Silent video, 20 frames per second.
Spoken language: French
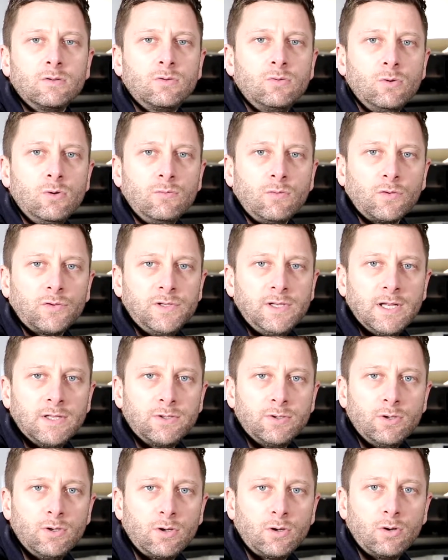que le
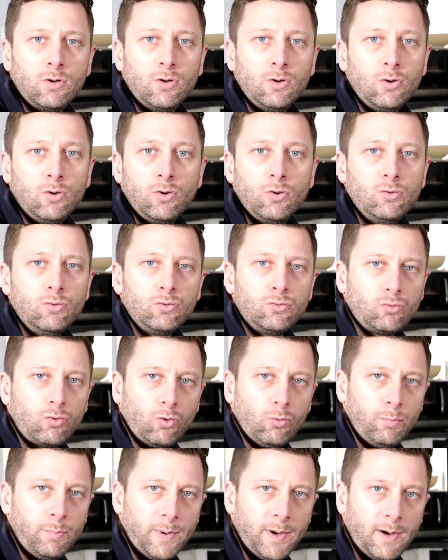ventilateur euh, ne
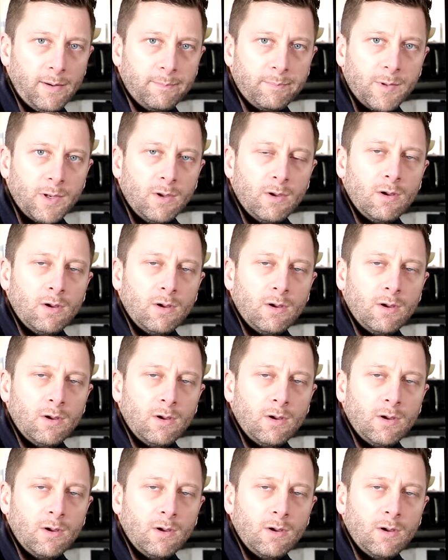tourne pas